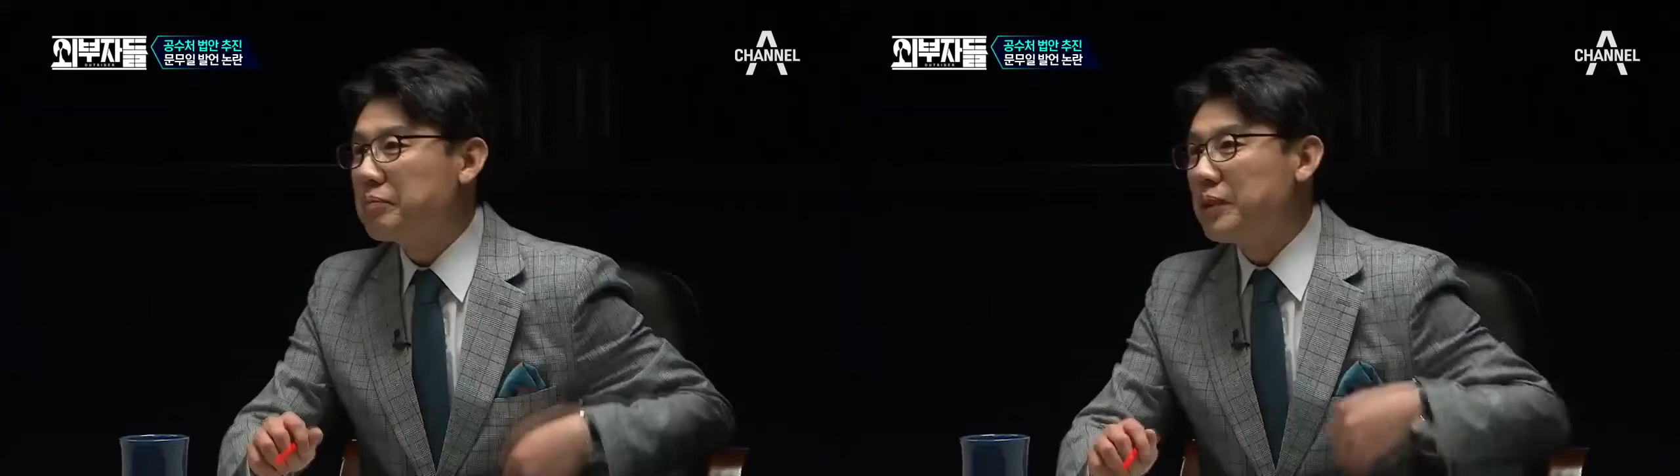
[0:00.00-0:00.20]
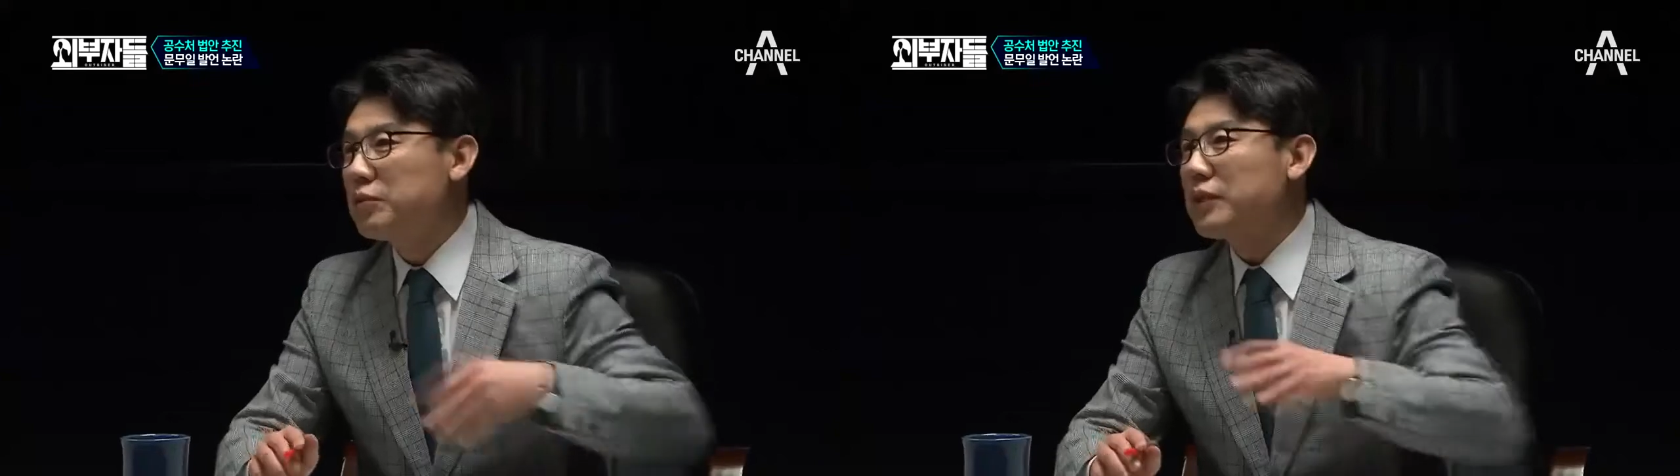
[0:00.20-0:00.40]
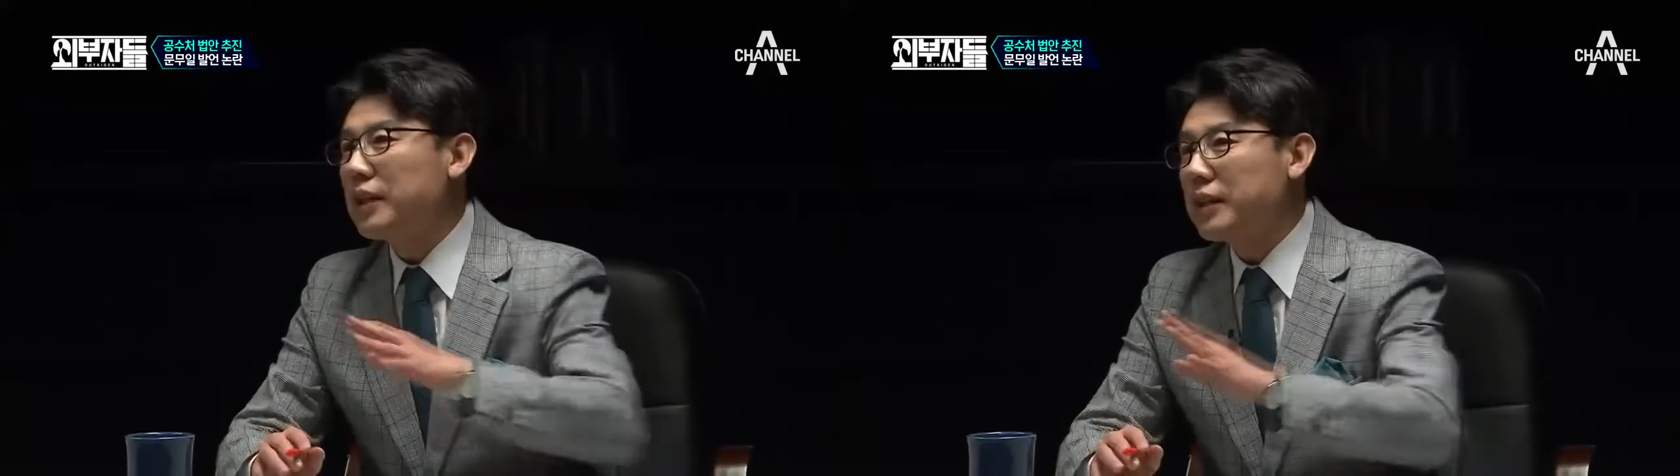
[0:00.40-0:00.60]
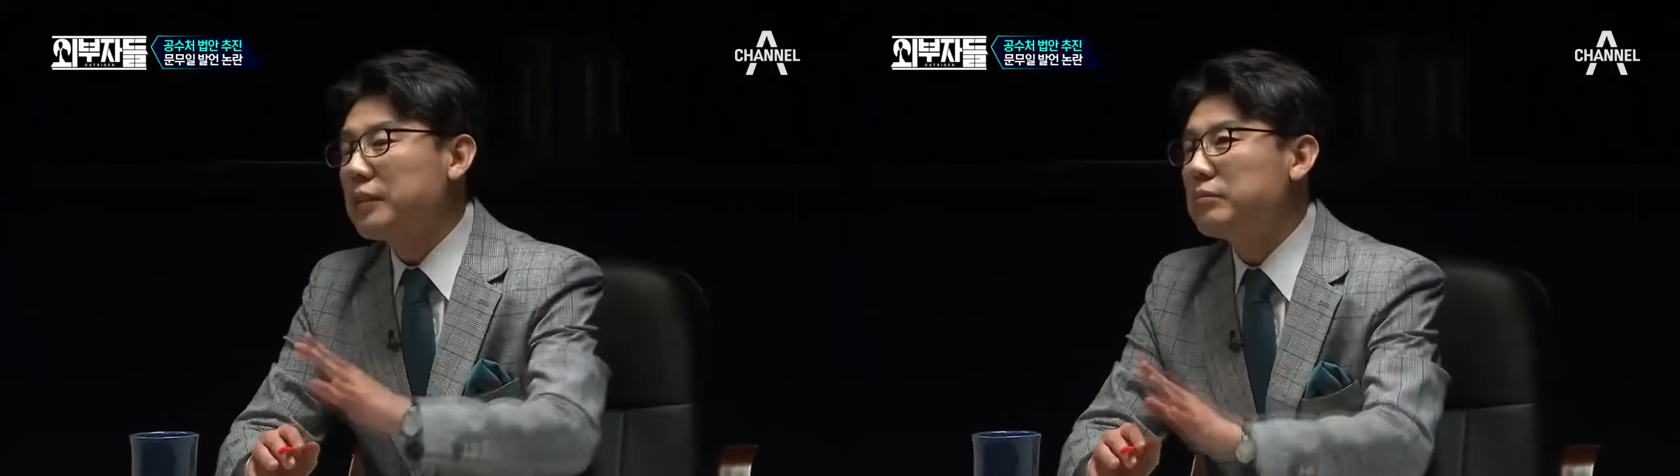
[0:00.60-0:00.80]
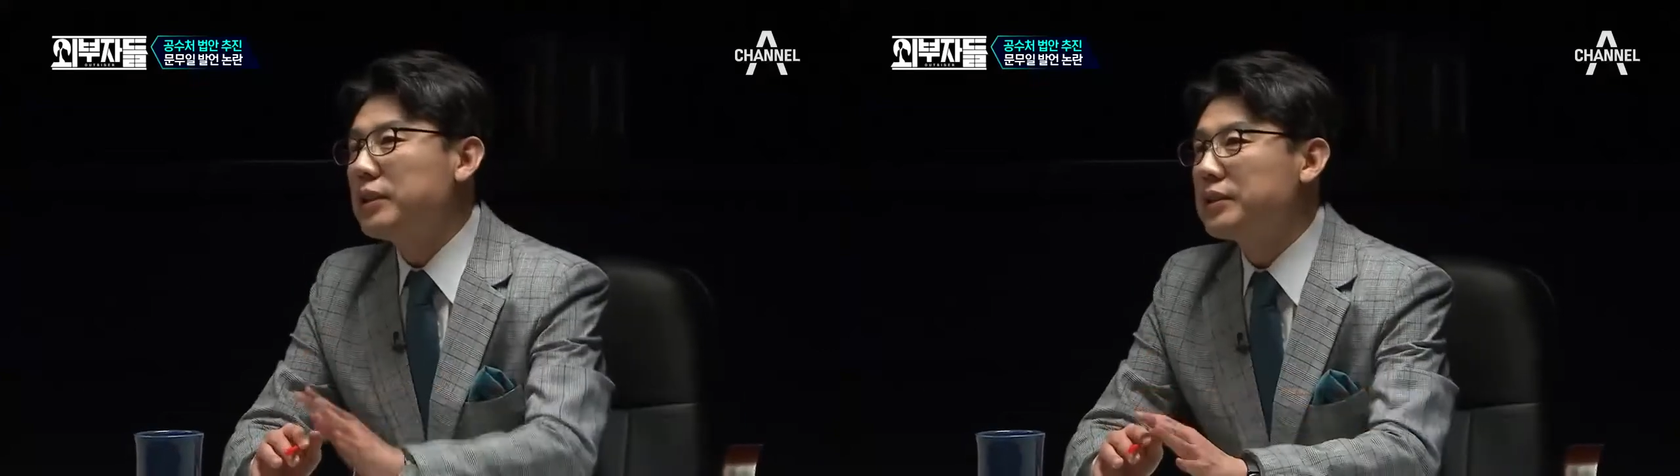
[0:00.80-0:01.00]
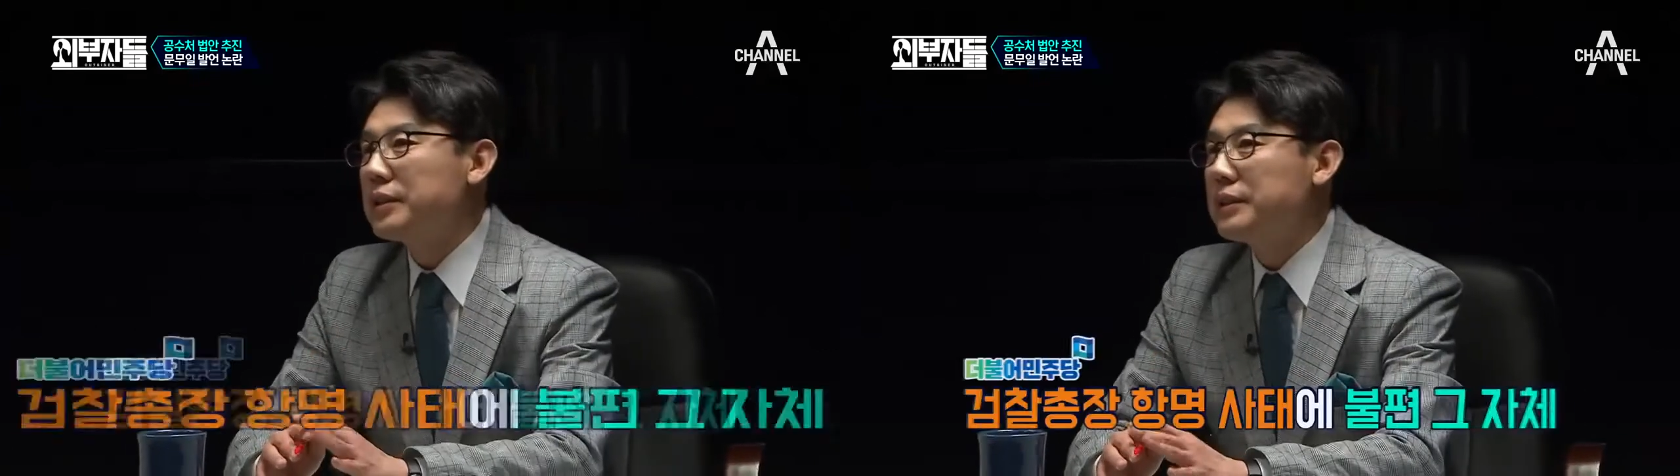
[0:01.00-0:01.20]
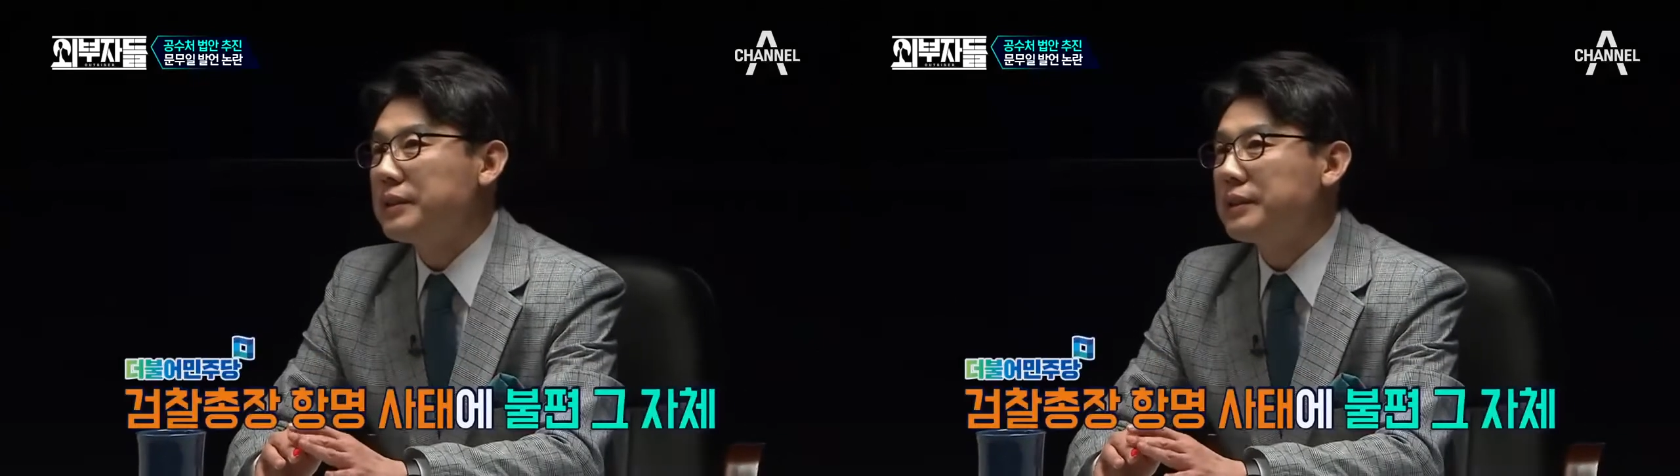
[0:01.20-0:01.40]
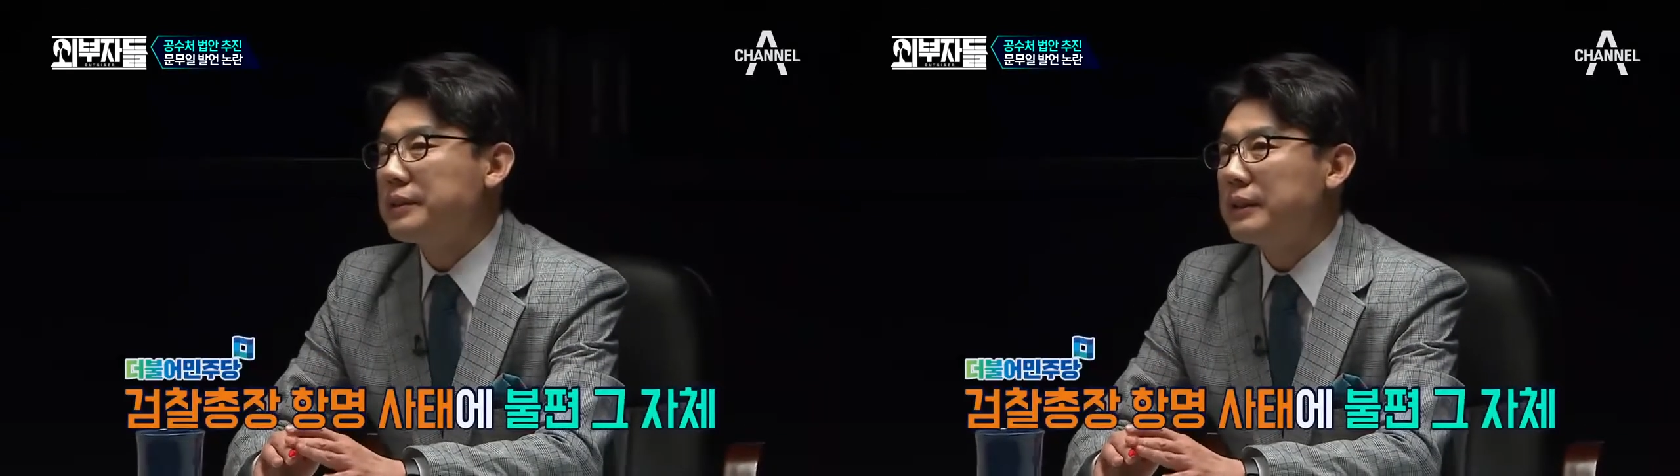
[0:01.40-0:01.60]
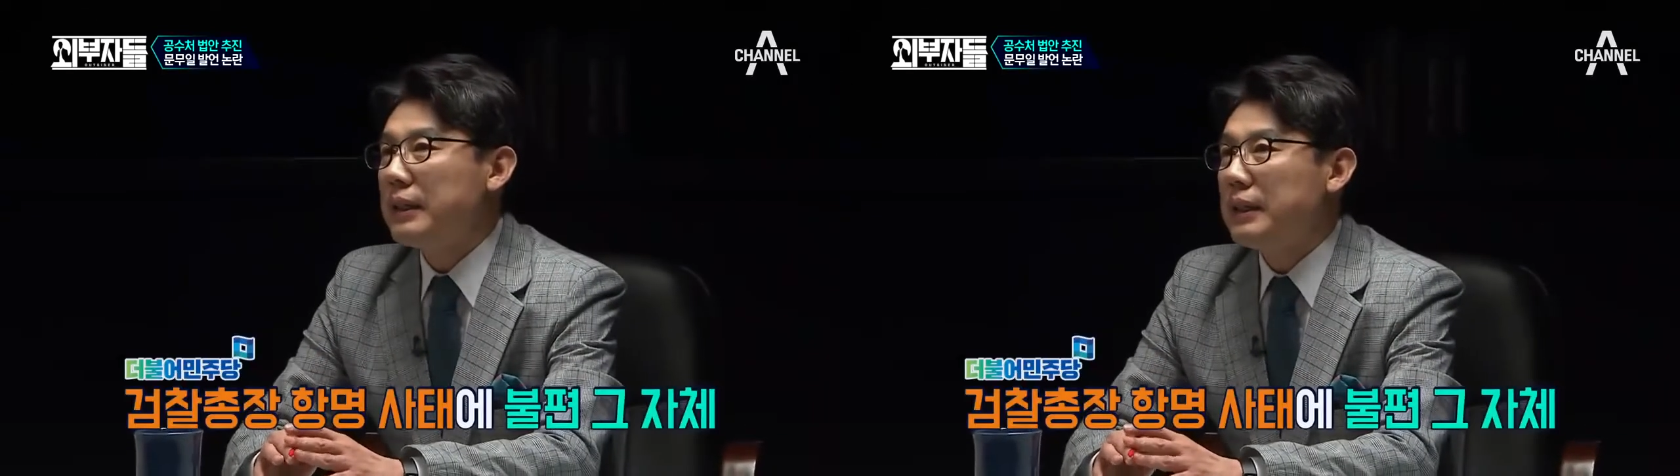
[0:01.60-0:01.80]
민주당 내부에서는